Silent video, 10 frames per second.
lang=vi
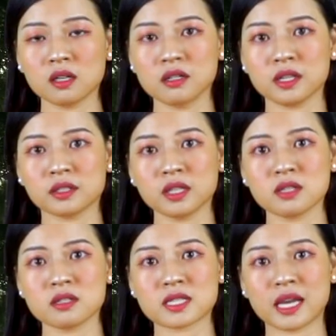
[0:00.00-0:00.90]
người thích
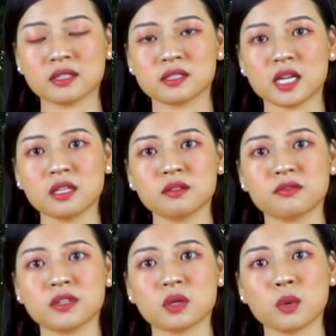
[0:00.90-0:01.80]
hư danh chết
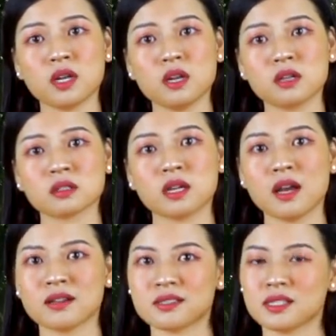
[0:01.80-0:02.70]
vì quyền lực,
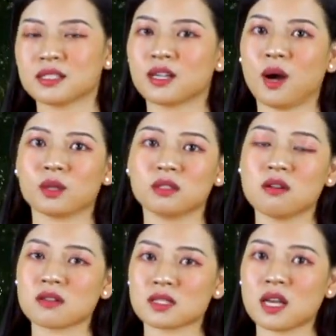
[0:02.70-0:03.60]
chỉ có
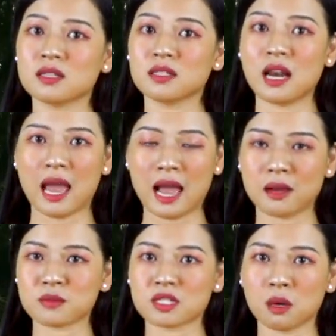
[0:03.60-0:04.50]
thường dân là
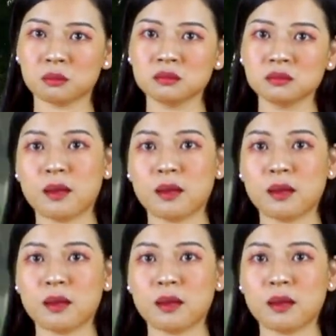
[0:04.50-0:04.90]
ham sống.